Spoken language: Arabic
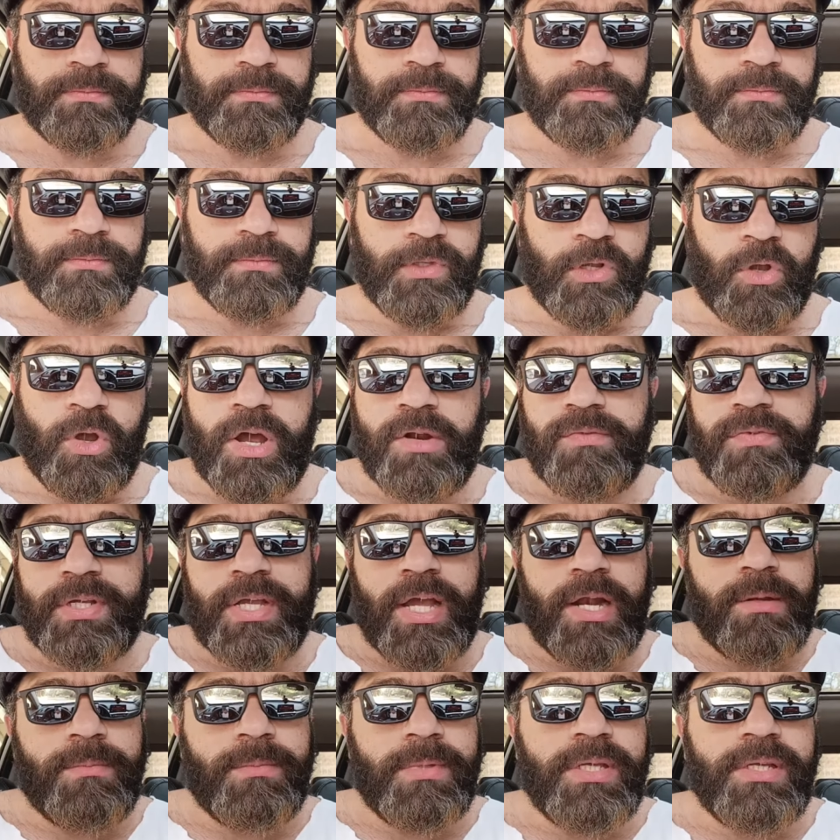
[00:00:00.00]
يعرف
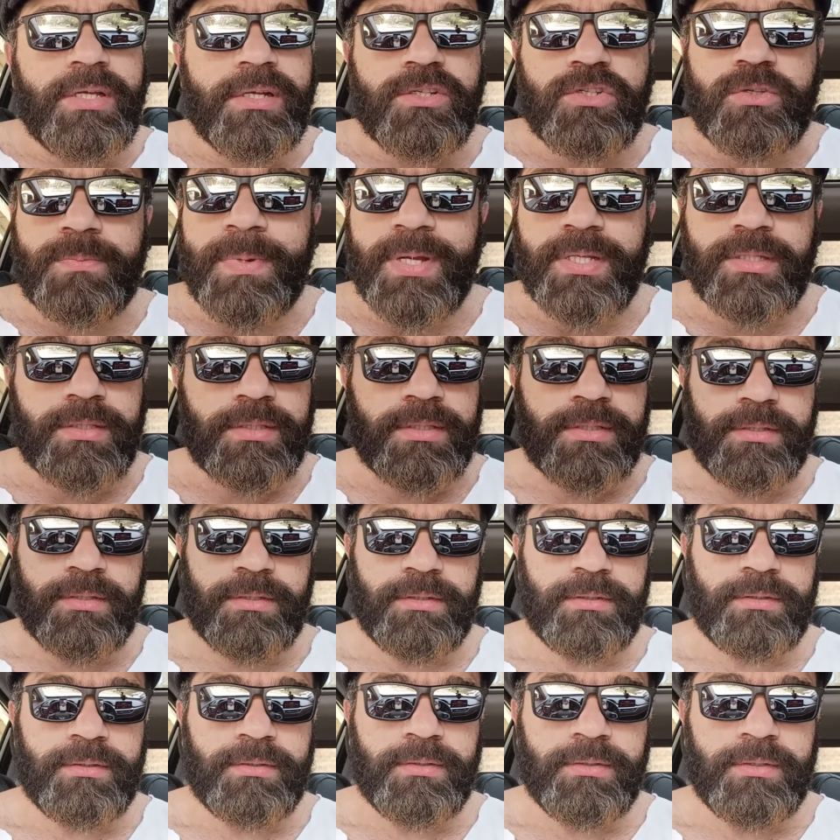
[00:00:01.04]
يتكلم انجلش بس
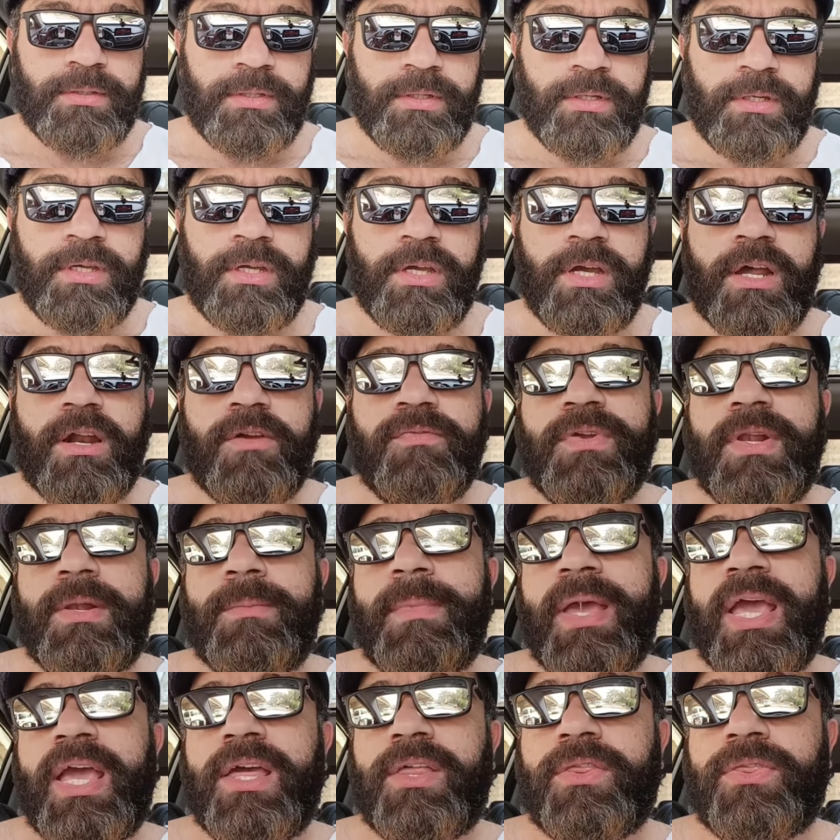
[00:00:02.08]
يعرف
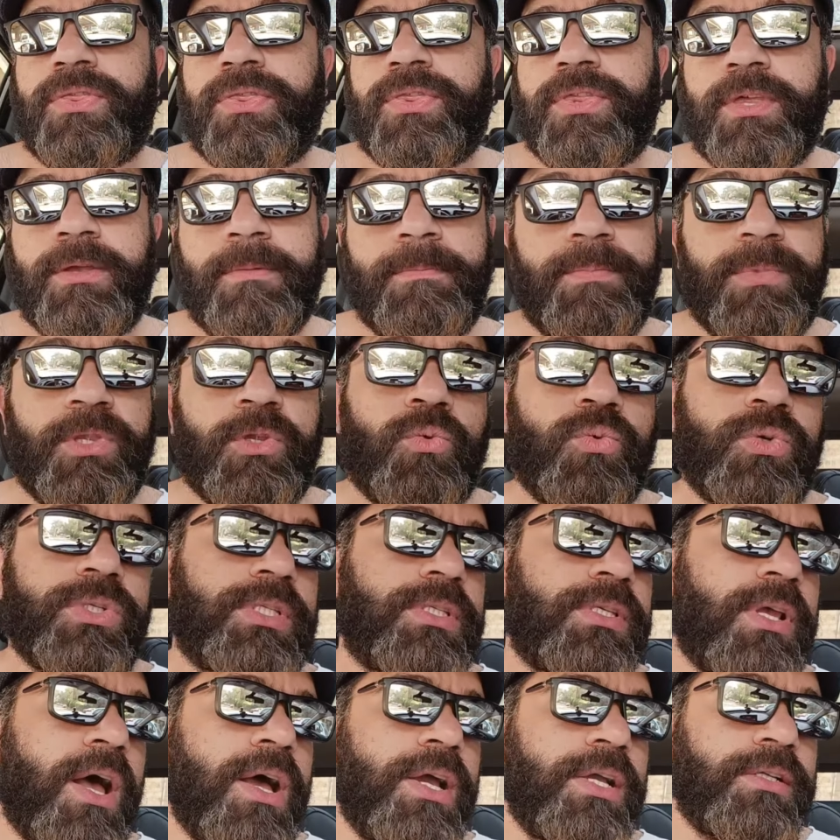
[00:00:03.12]
الماث
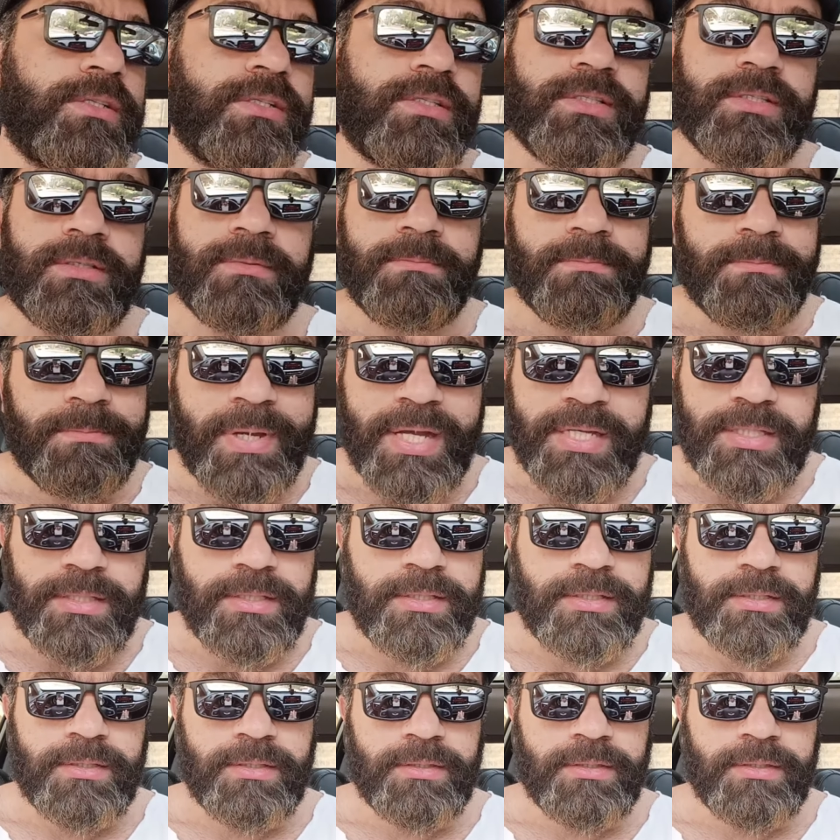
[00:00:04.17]
والساينس بس